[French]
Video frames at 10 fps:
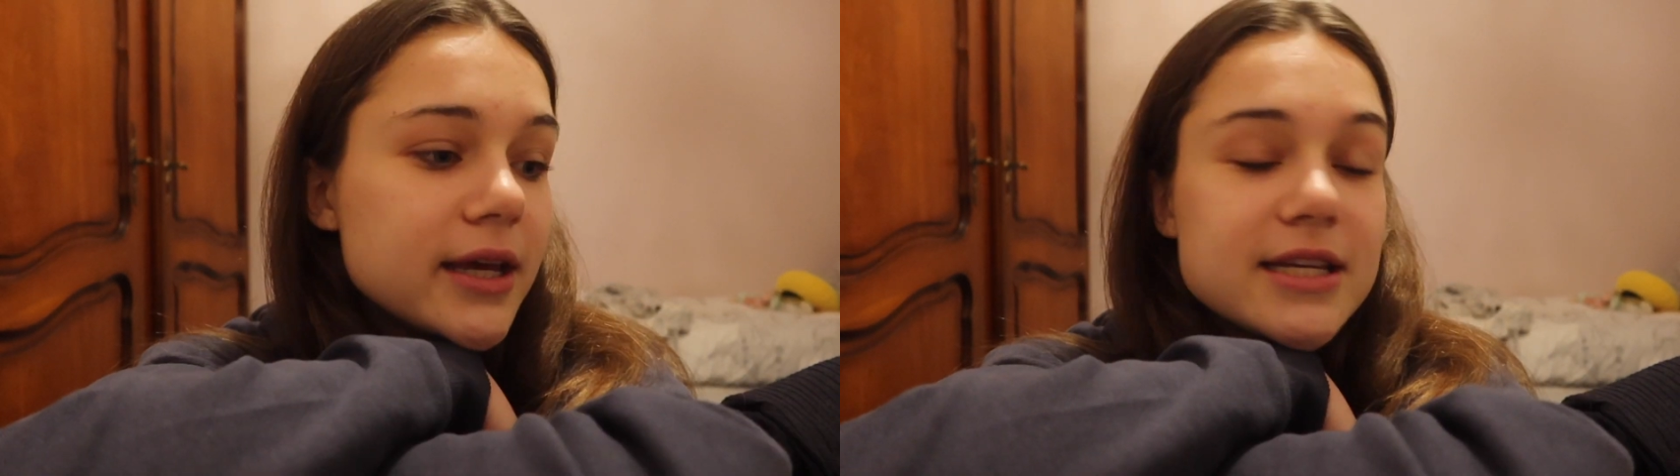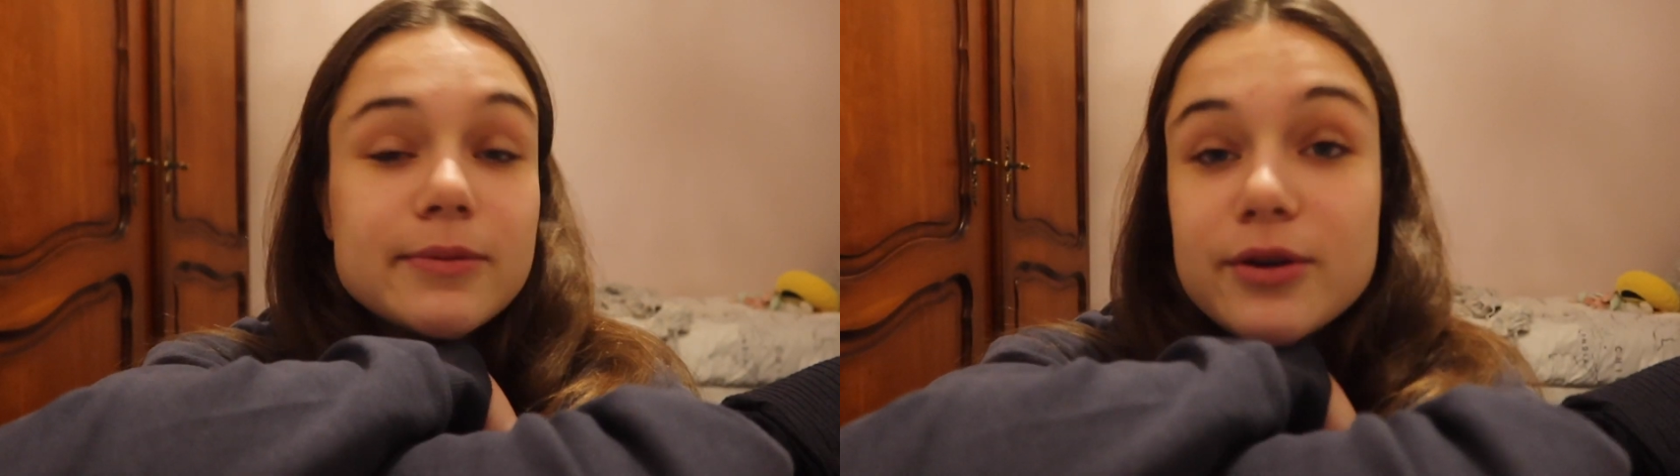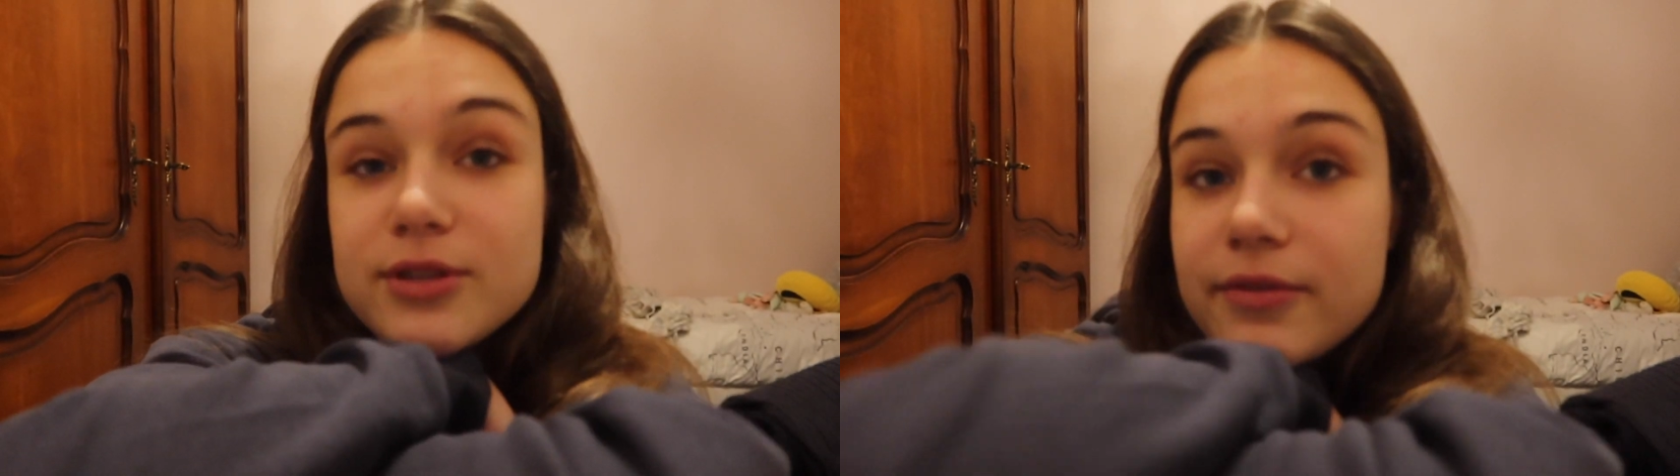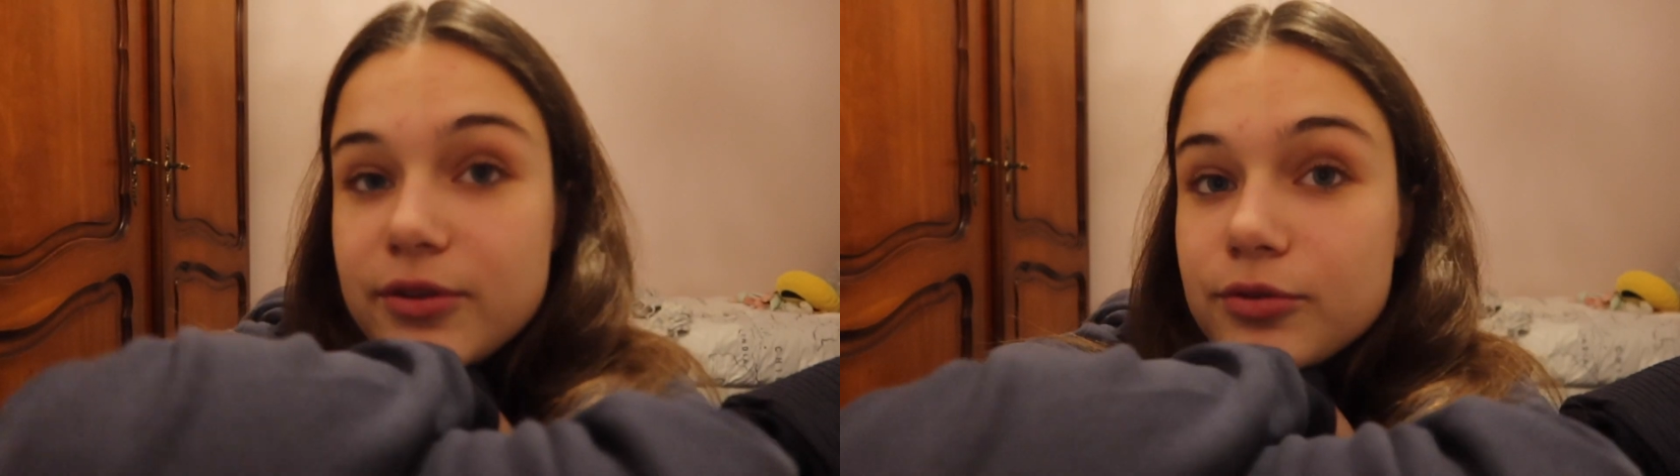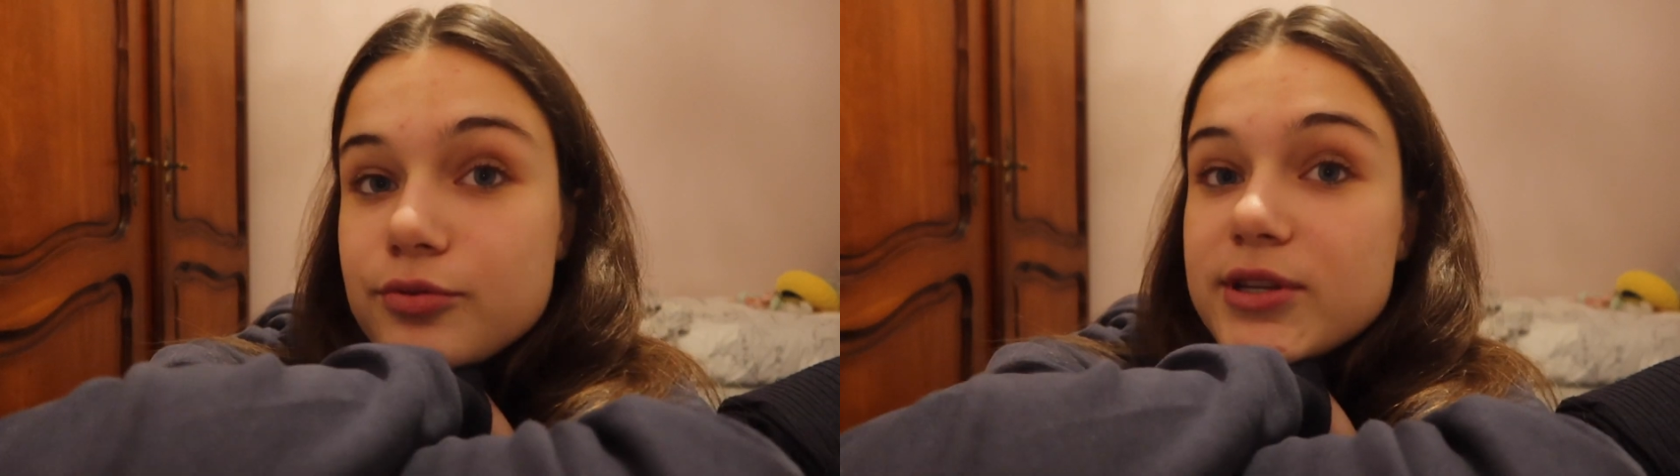J'espère que cette
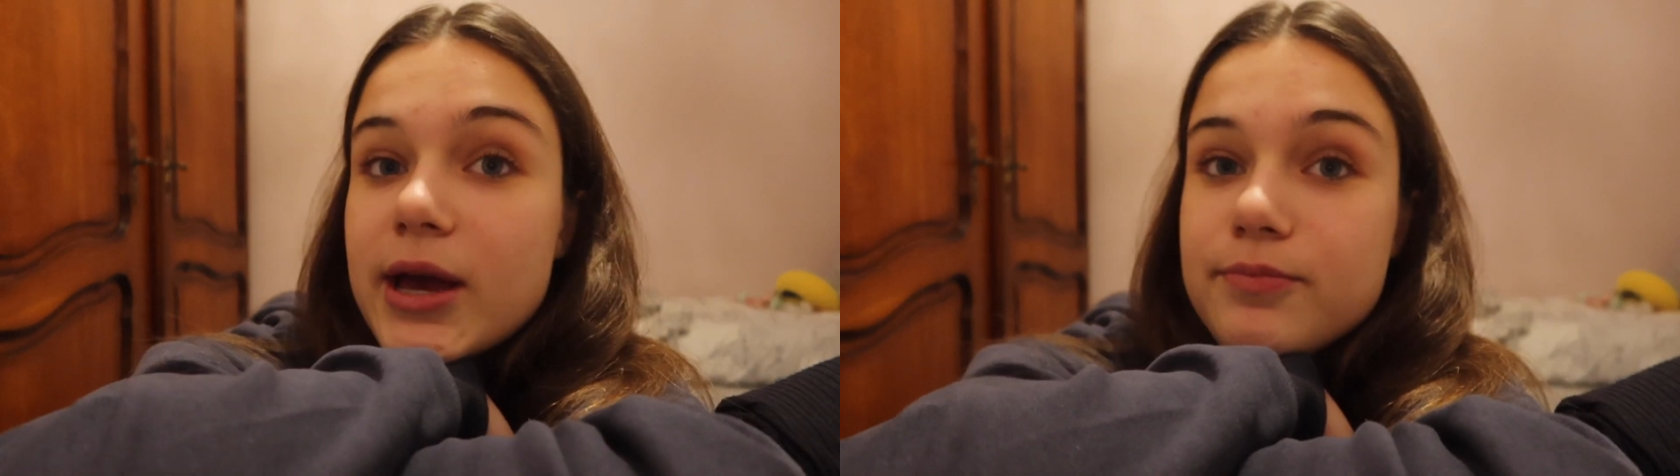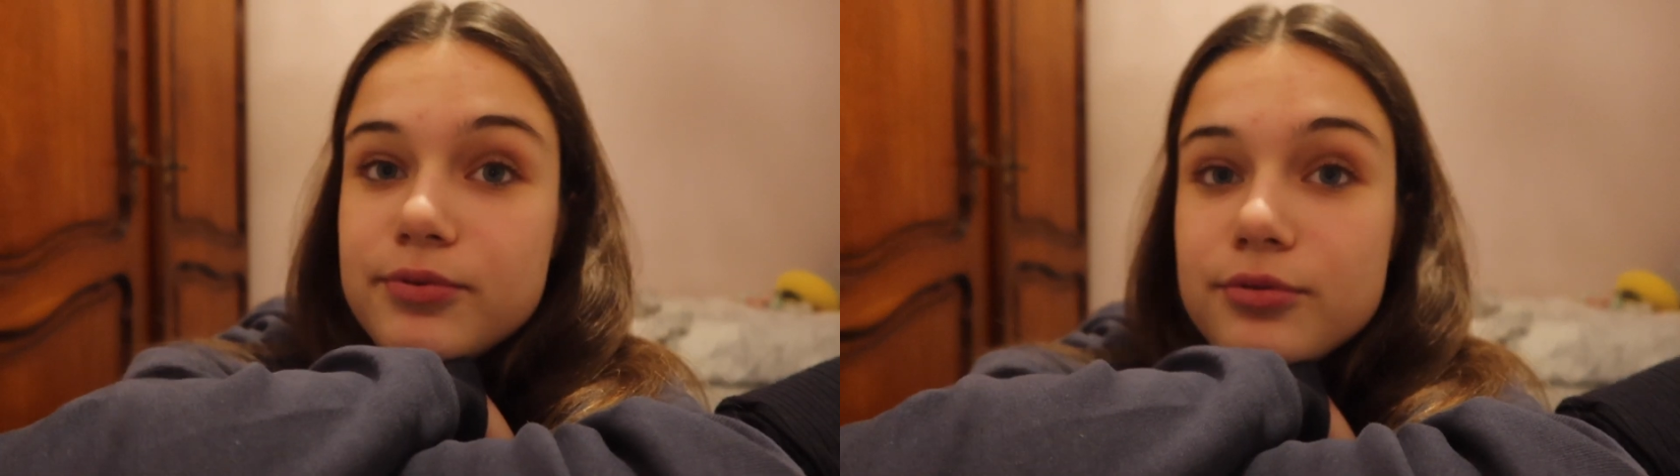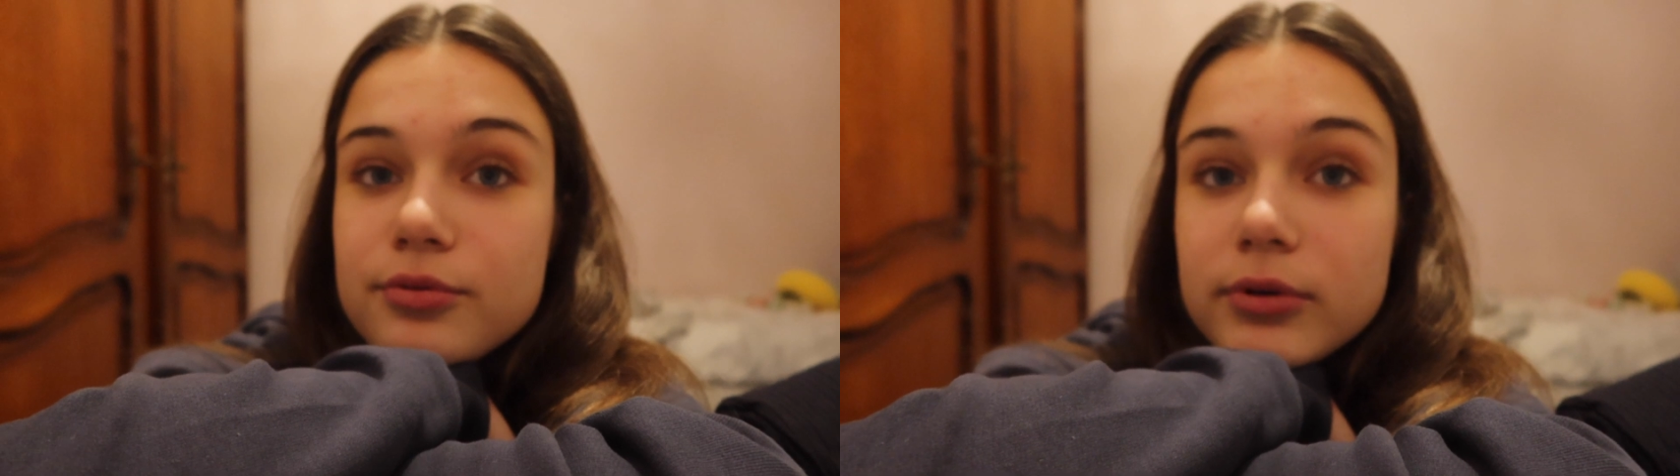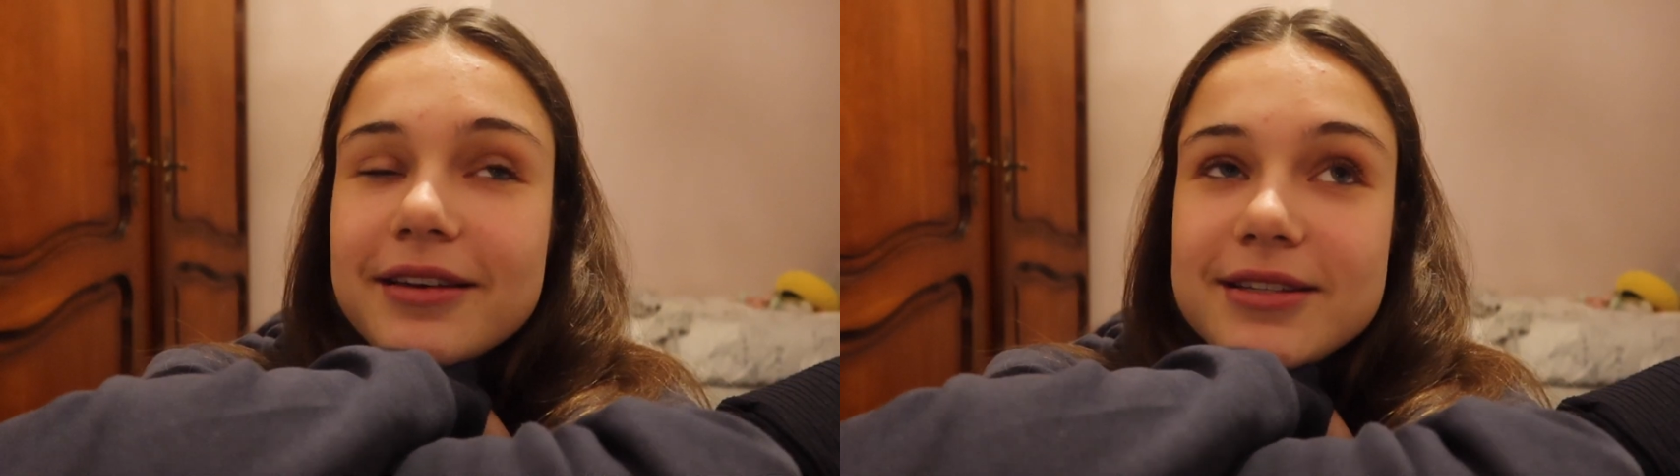vidéo vous a plu.